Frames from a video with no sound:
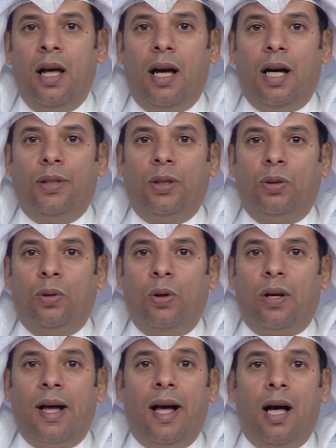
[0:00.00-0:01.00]

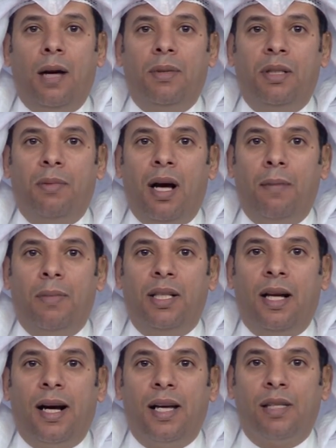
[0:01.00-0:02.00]
الدكتور حامد محمد
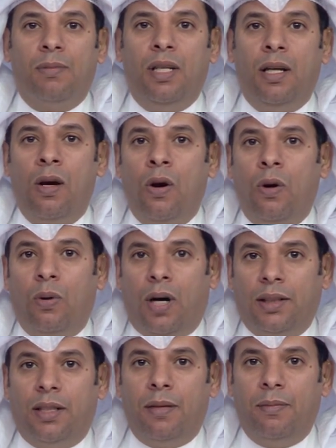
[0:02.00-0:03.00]
العازمي
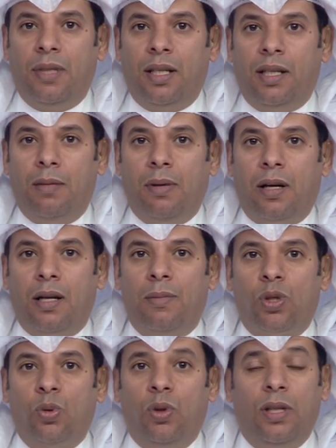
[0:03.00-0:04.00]
وعددا من كبار
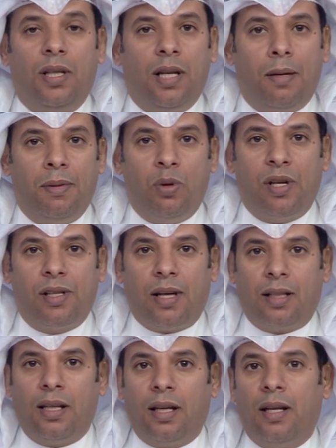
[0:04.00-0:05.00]
المسؤولين
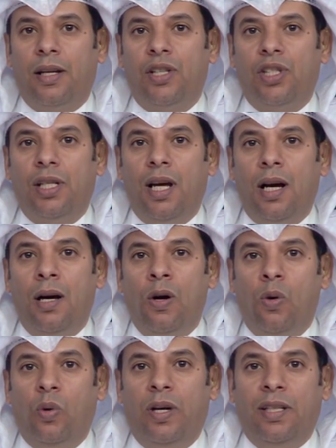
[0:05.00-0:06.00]
بوزارة الخارجية
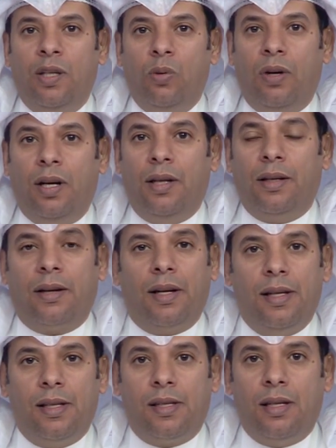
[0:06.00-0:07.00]
وديوان
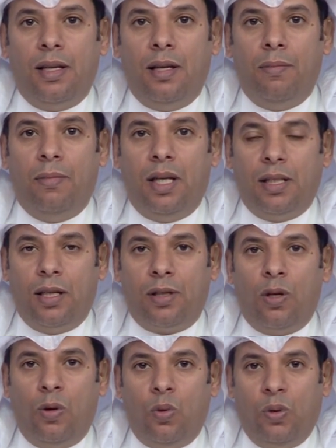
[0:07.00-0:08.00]
رئيس
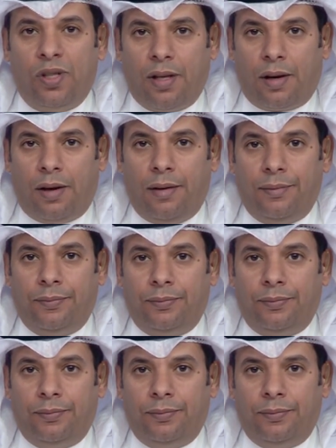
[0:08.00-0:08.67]
مجلس الوزراء